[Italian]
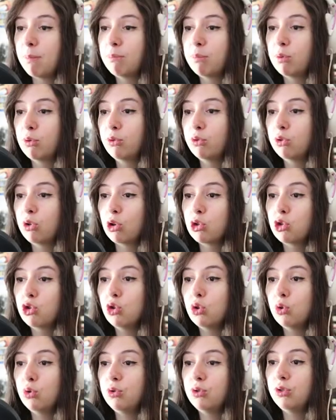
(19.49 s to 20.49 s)
appunto
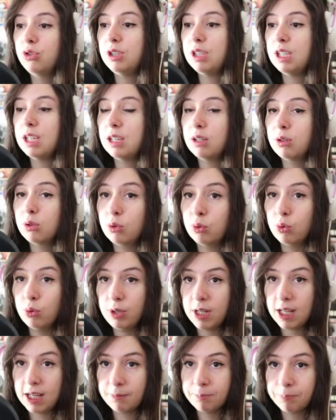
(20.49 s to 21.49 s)
giunti
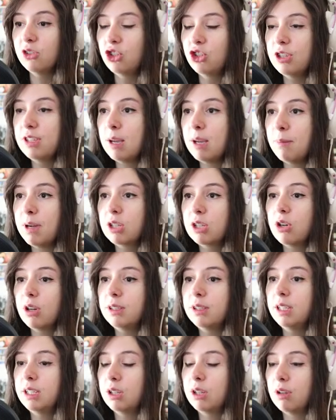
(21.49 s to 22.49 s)
qui Ci siamo
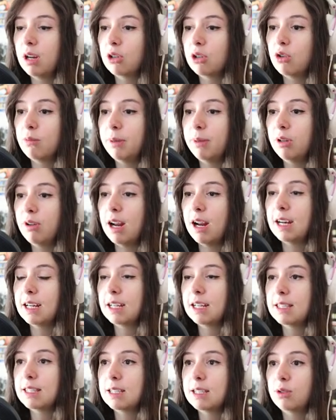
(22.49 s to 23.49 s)
accorti che ora come ora
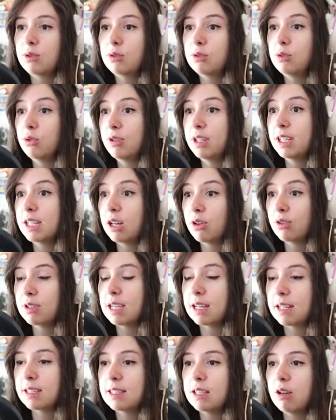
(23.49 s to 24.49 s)
ragazzi l'unica
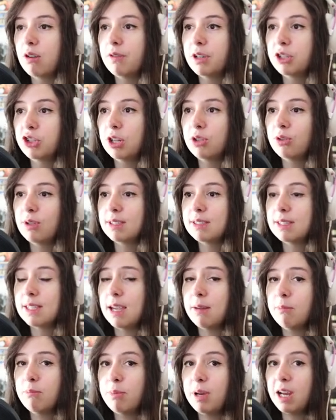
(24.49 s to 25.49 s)
cosa che stiamo facendo è
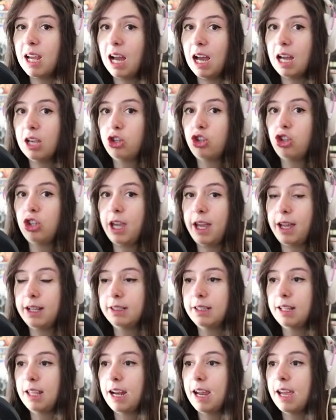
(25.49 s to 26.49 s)
sempre
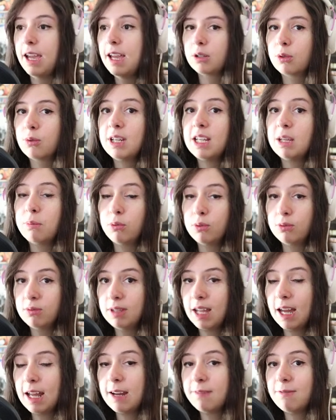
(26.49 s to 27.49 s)
ascendere Quindi
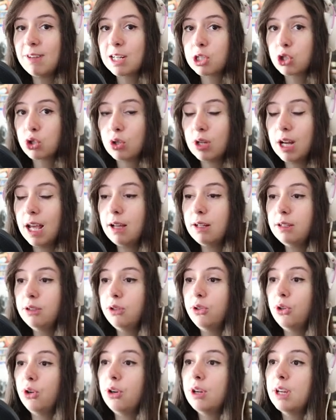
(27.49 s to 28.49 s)
puntare verso
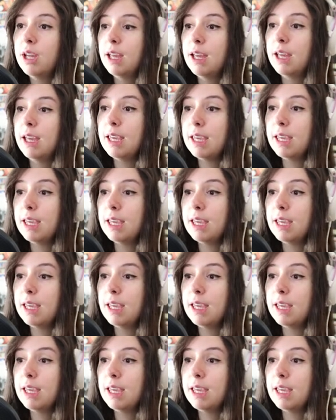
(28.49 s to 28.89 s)
l'alto